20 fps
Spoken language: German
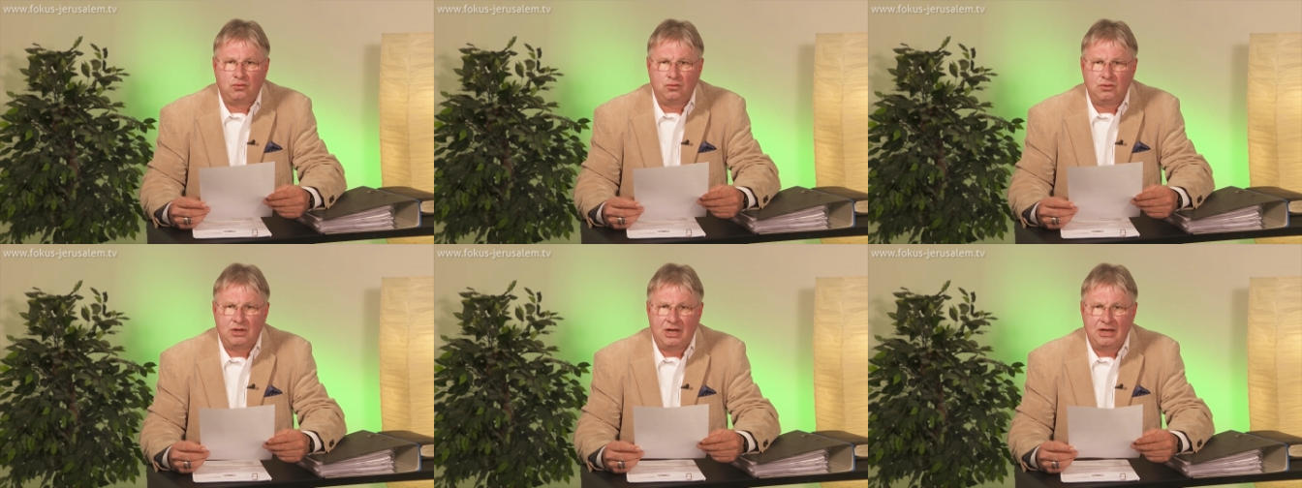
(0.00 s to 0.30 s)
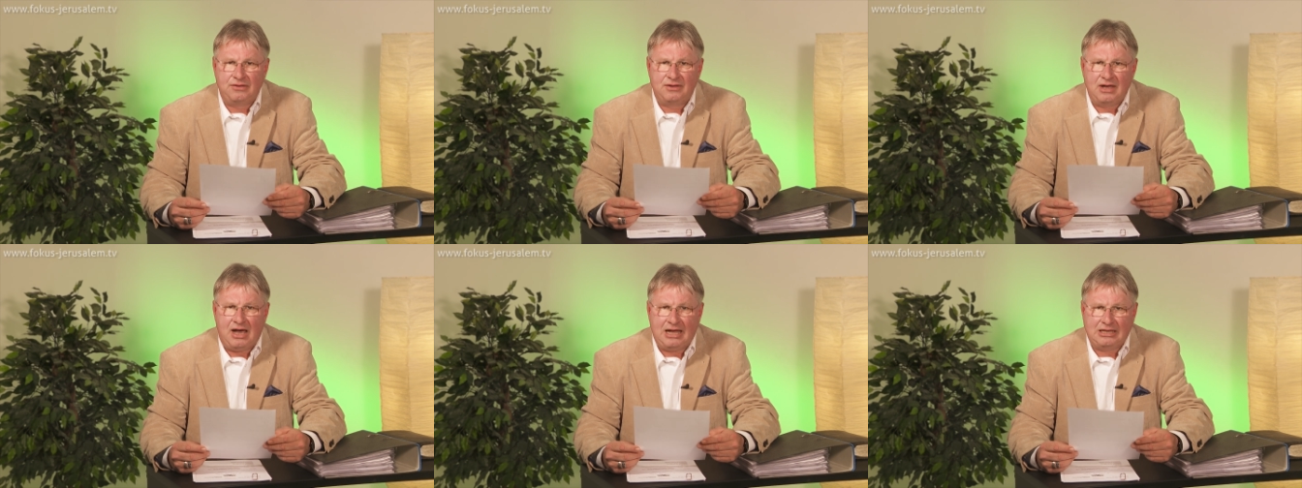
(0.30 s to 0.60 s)
und
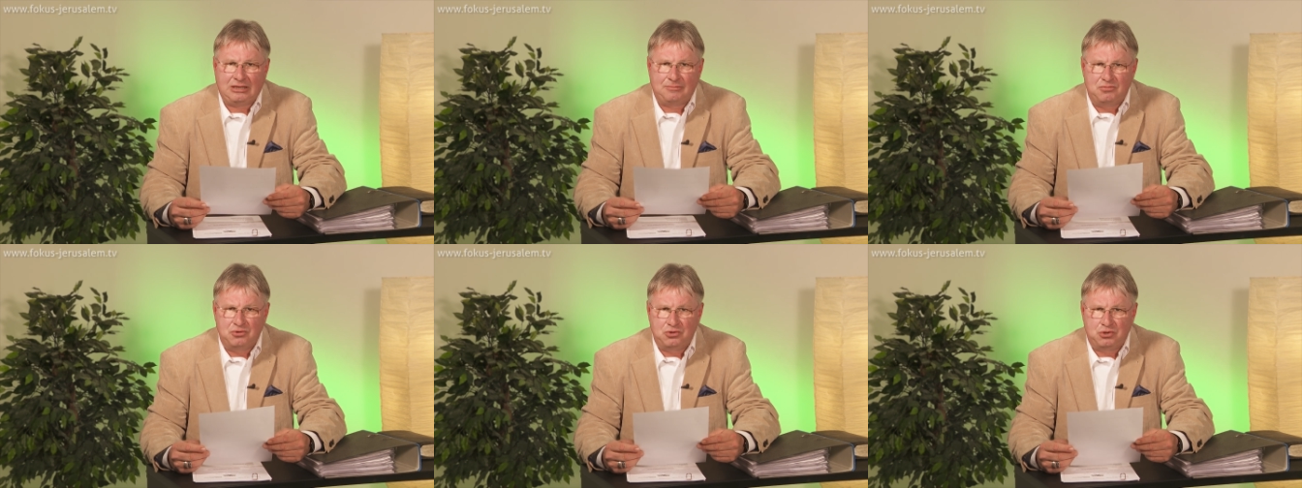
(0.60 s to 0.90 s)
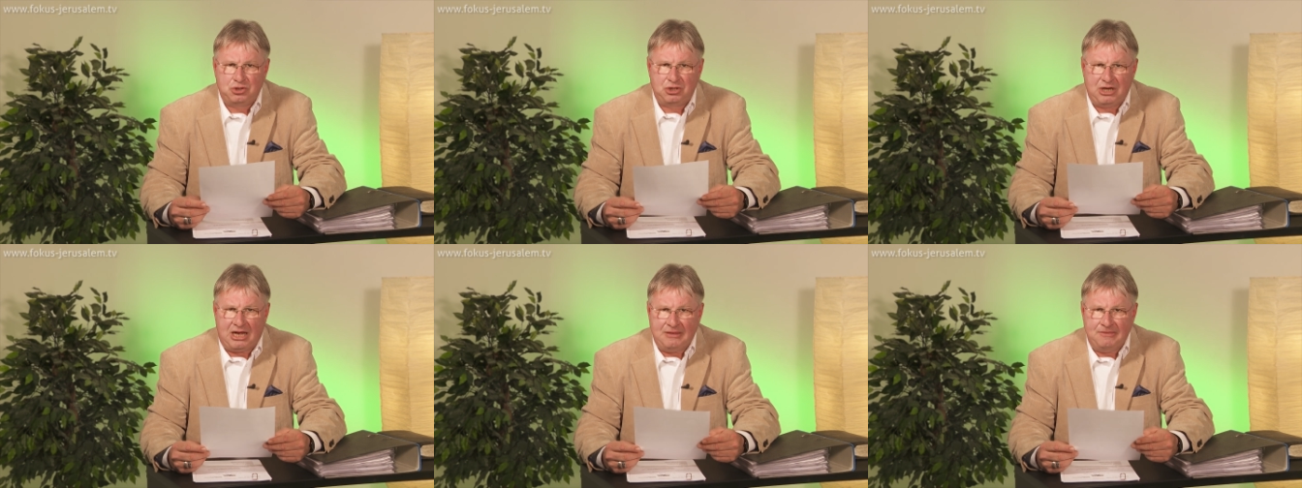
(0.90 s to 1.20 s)
ein
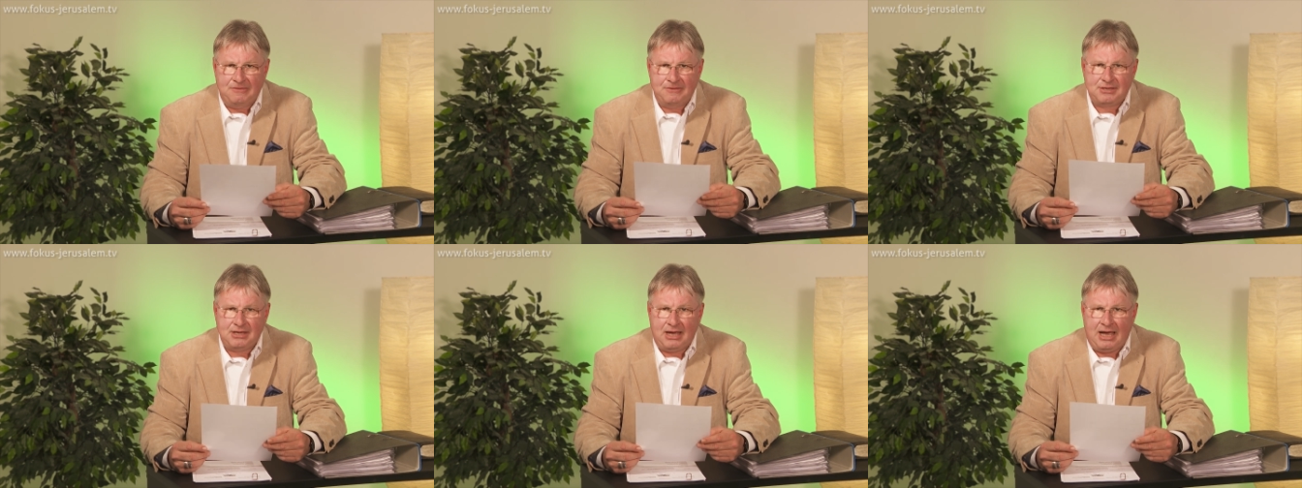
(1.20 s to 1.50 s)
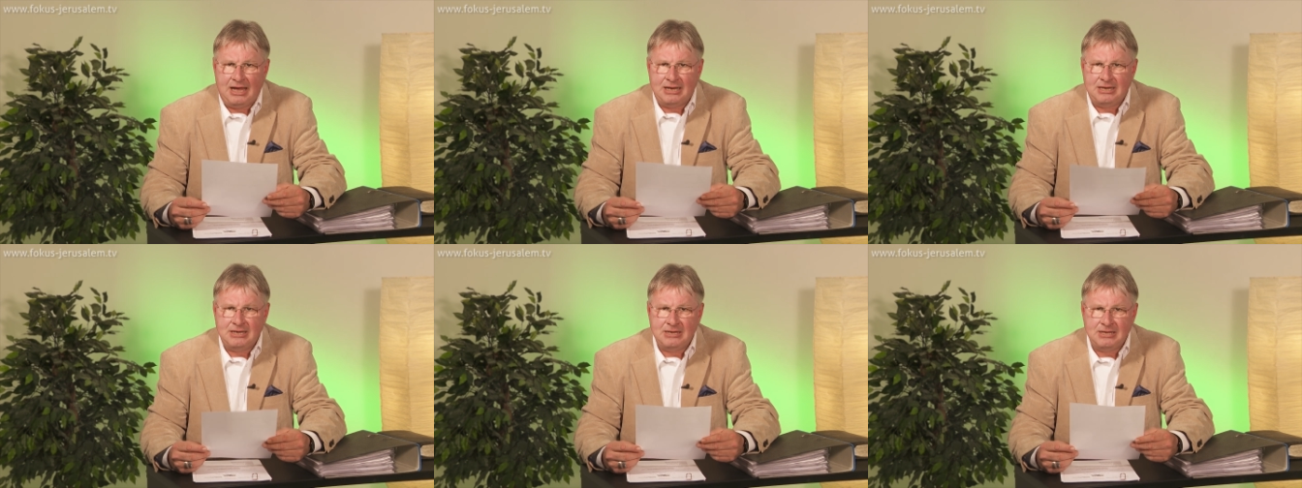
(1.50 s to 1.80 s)
Tatbestand
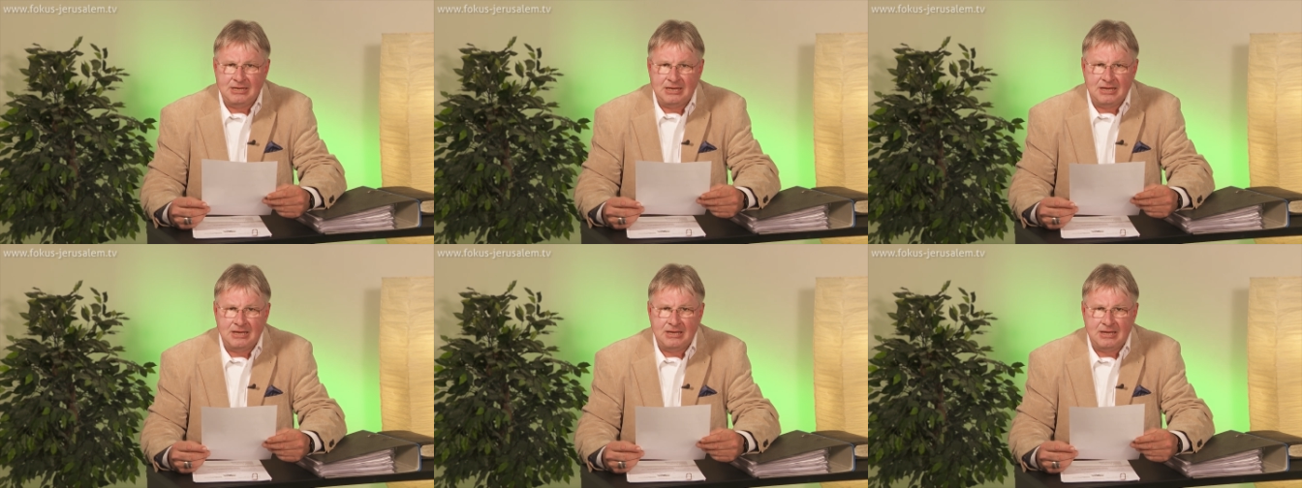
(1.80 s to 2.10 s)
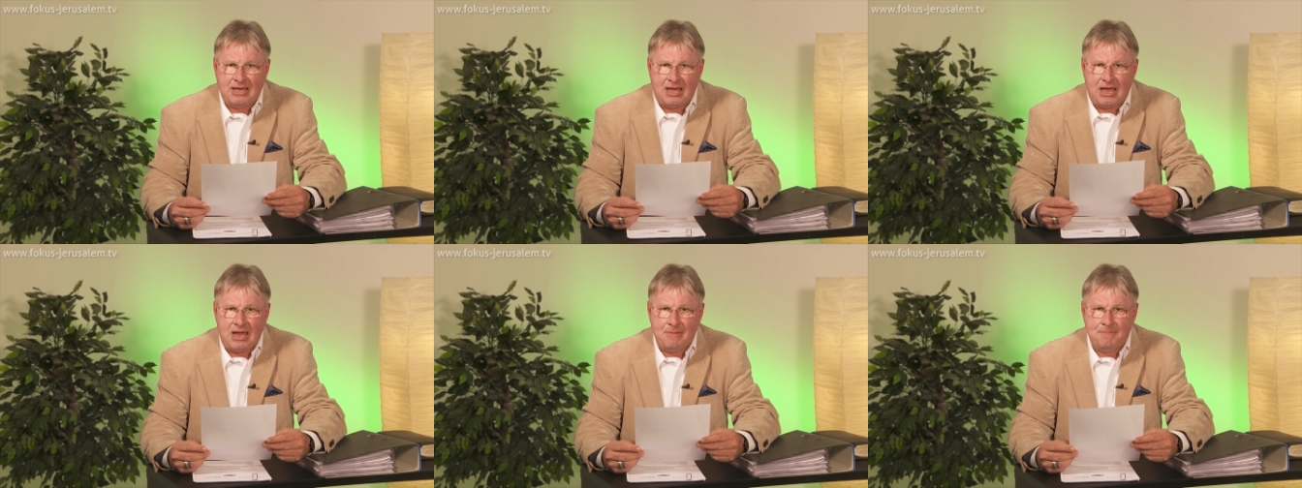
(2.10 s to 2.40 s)

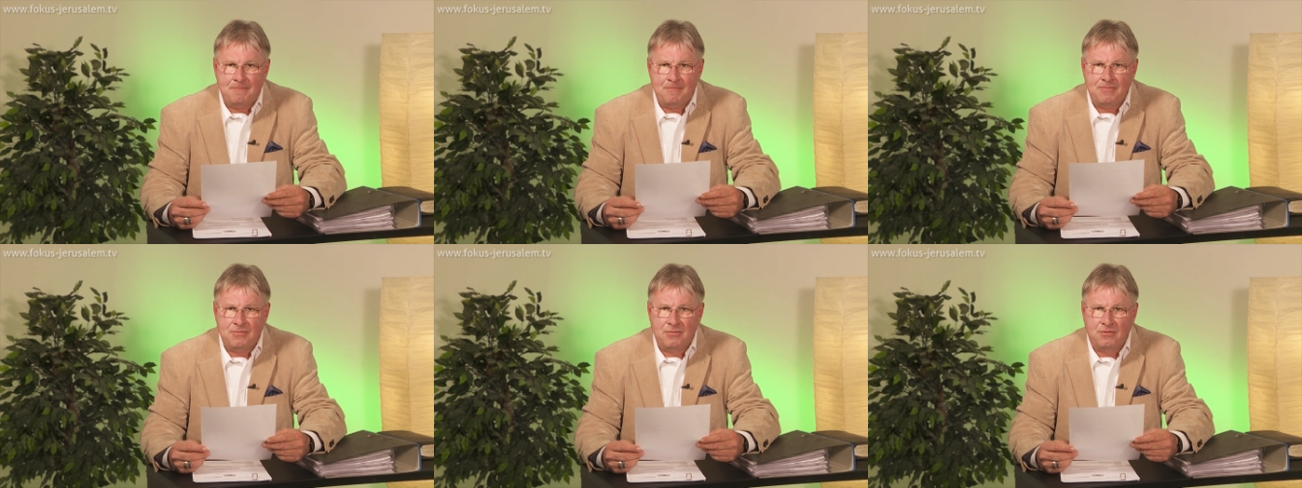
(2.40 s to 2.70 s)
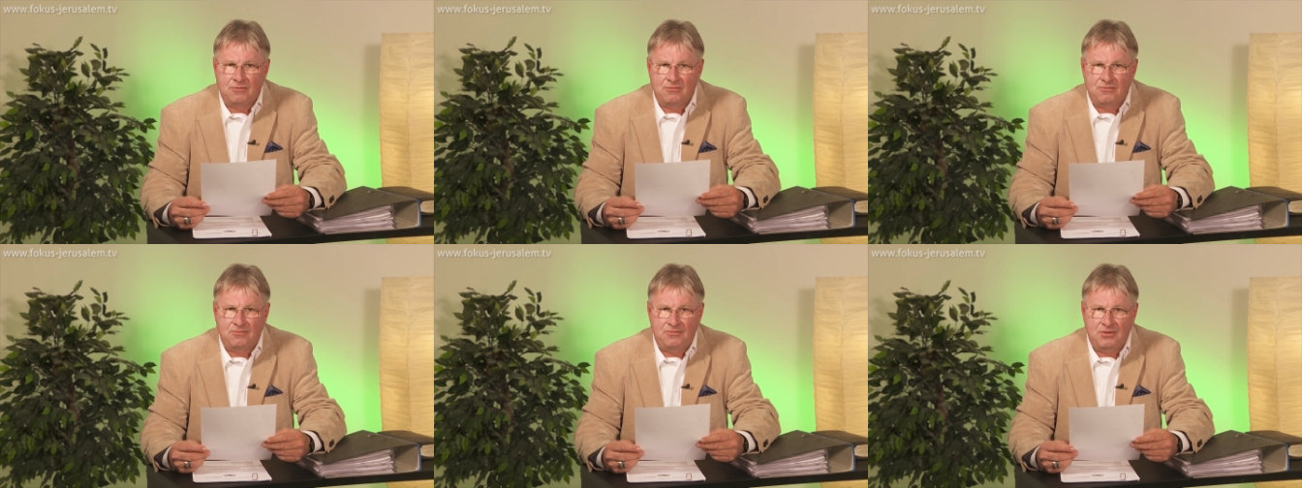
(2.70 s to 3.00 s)
angegeben
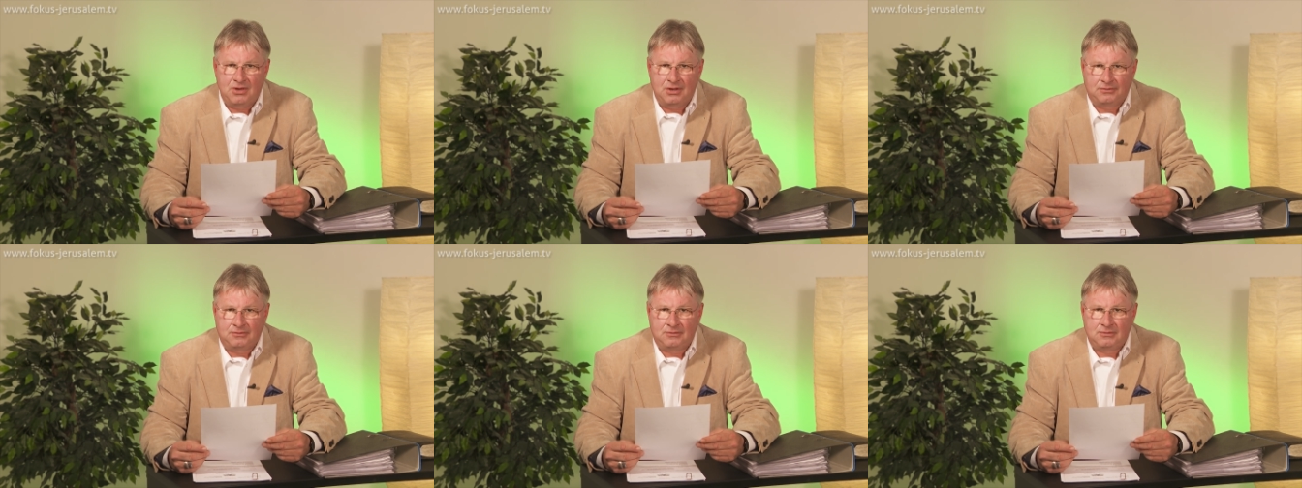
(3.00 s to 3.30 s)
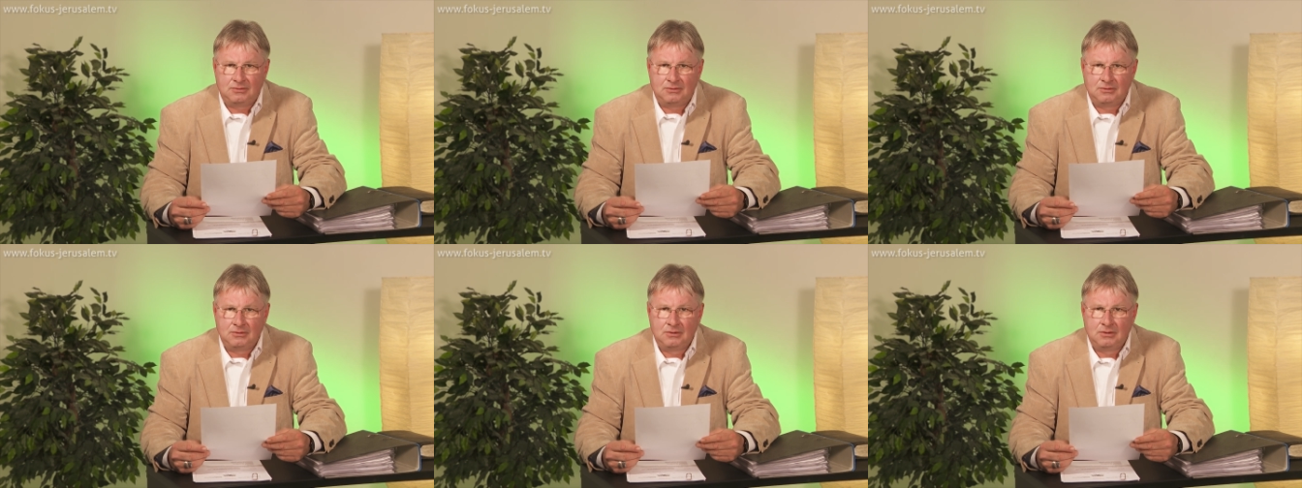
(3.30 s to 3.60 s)

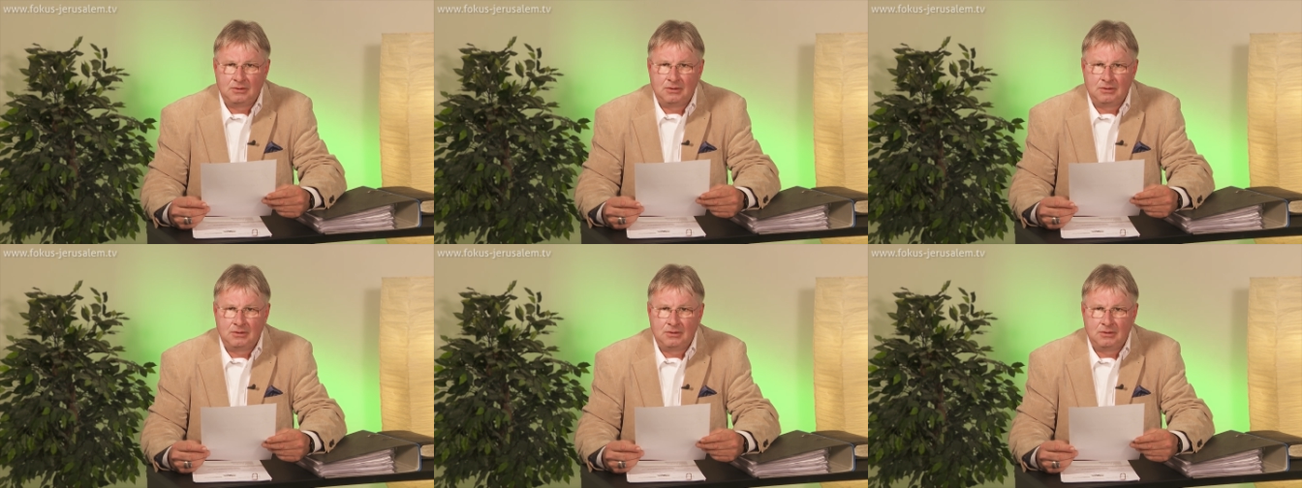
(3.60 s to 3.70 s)
wird.